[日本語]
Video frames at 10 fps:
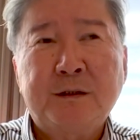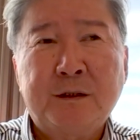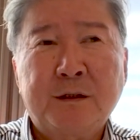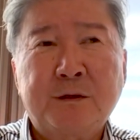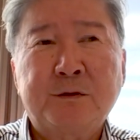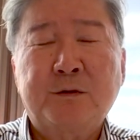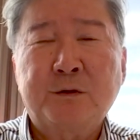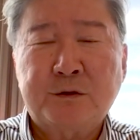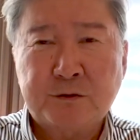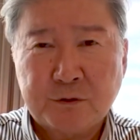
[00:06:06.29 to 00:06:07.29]
ね、役員
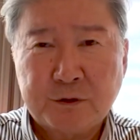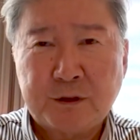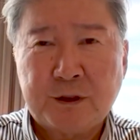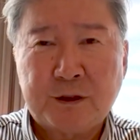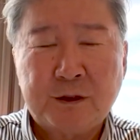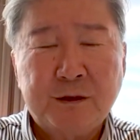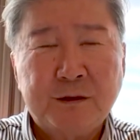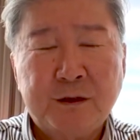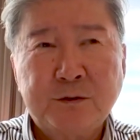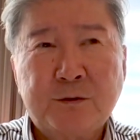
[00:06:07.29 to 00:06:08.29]
報酬取ってて、
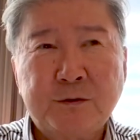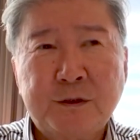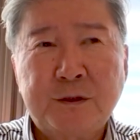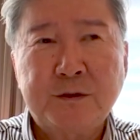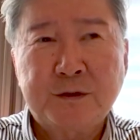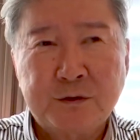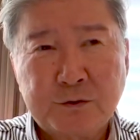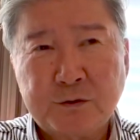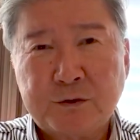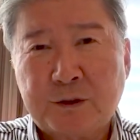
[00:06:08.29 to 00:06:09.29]
で、そこで源泉
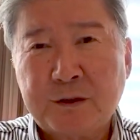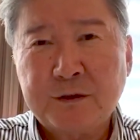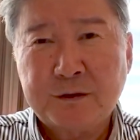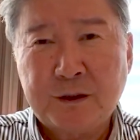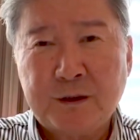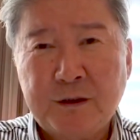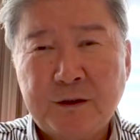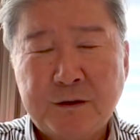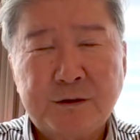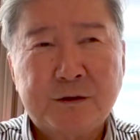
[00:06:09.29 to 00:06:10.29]
徴収払っ
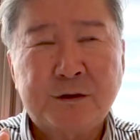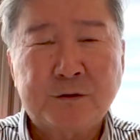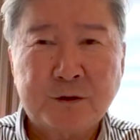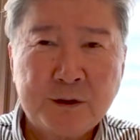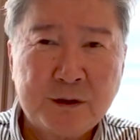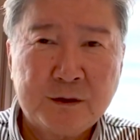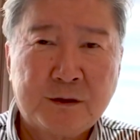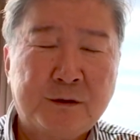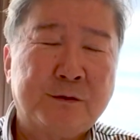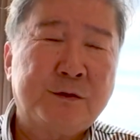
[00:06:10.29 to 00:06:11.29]
て、で、しっかりとしたね、
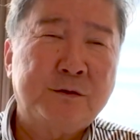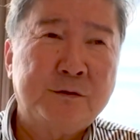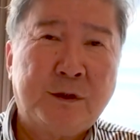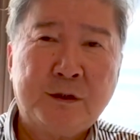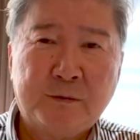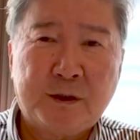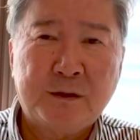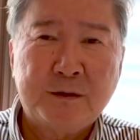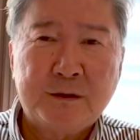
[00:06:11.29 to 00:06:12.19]
あの、収入があれば、